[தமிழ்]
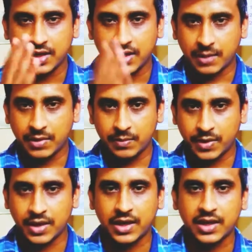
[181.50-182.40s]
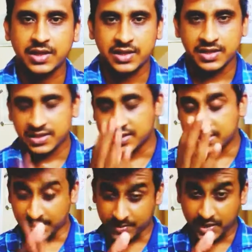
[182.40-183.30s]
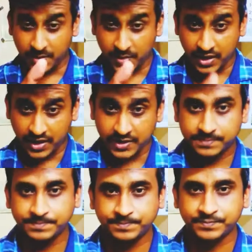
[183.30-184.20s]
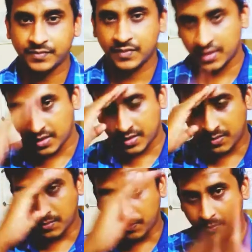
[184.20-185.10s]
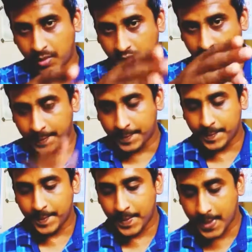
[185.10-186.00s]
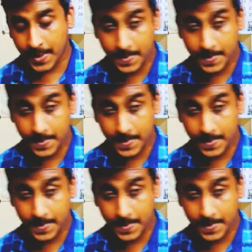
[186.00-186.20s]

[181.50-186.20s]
பண்ணுங்கள் கமெண்ட் பண்ணுங்கள் சப்ஸ்கிரைப் பண்ணுங்கள் பாய்